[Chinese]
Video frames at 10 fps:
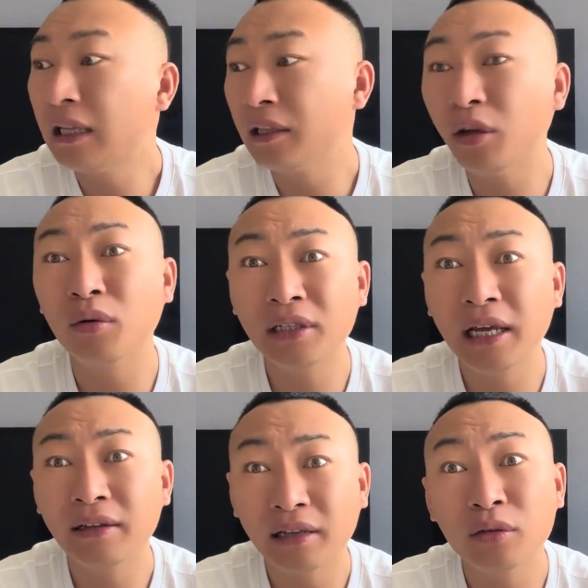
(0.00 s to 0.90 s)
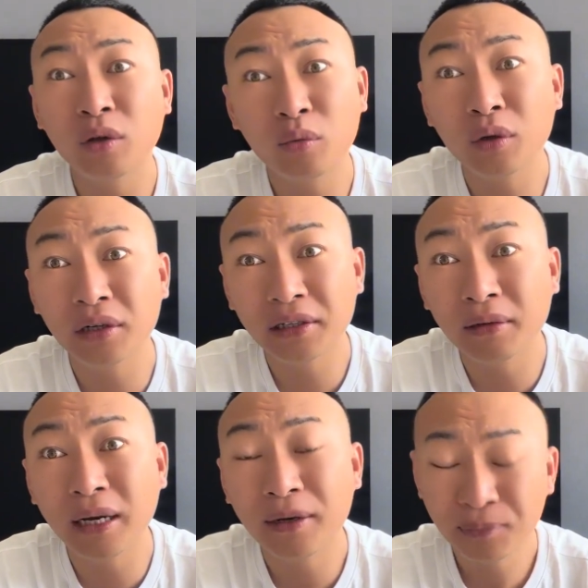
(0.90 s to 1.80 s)
他道个歉，咱就算过去了，
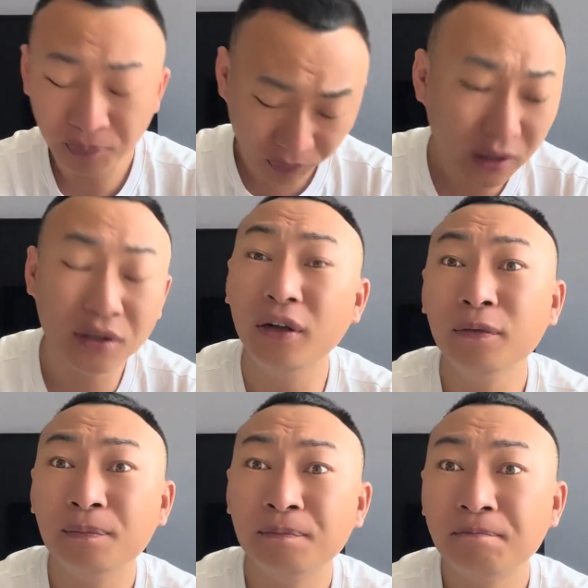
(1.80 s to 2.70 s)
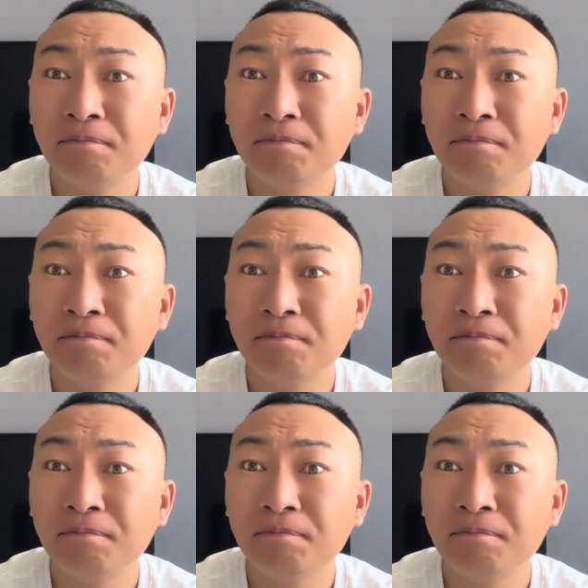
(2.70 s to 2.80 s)
行吧？行，